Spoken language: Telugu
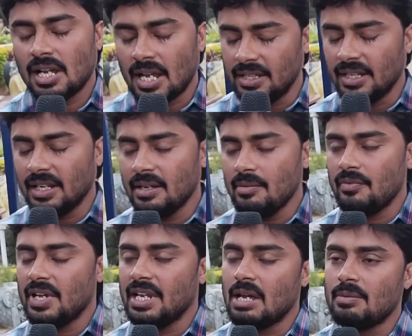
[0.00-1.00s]
అందుకనే
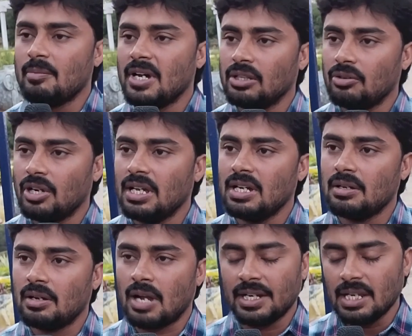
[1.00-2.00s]
వేరే అభిమానులు కూడా
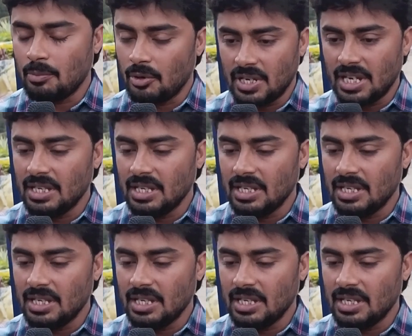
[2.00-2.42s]
అంటే ఇప్పుడు